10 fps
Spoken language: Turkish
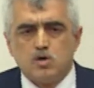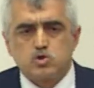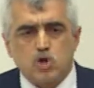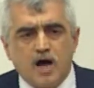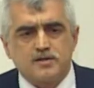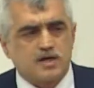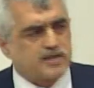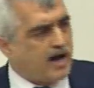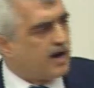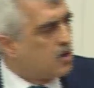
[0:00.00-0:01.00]
Şu anda
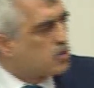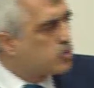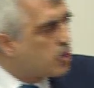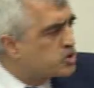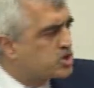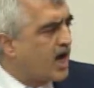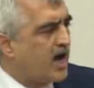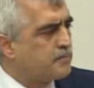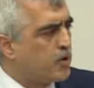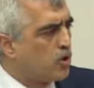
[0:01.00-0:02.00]
da güç
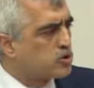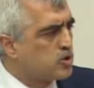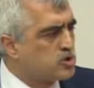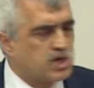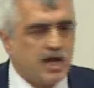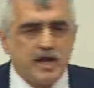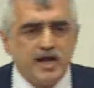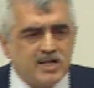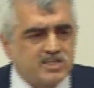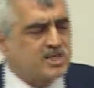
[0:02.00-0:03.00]
sahibi oldunuz,
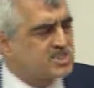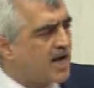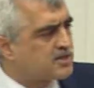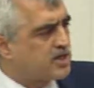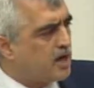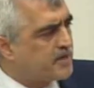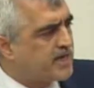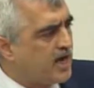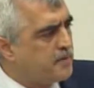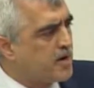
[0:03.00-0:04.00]
iltisak diye bir
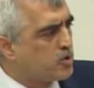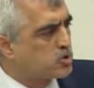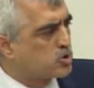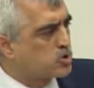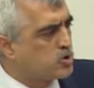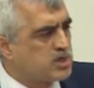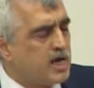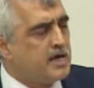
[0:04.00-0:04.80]
kelime uydurdunuz.